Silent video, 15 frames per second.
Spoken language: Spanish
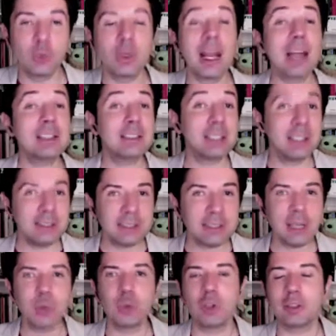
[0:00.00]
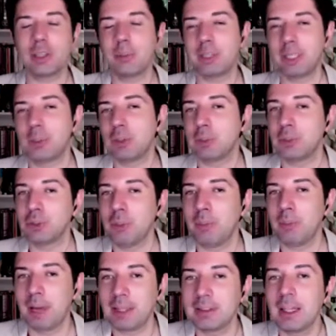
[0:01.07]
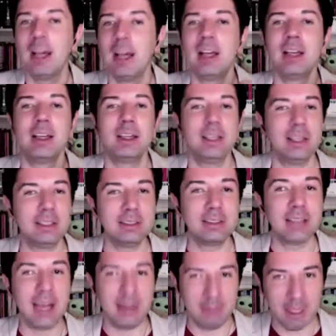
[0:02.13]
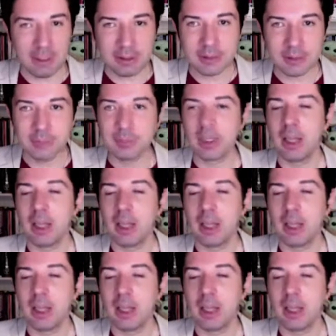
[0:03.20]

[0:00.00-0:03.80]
una actriz que curiosamente hemos visto más en dramas.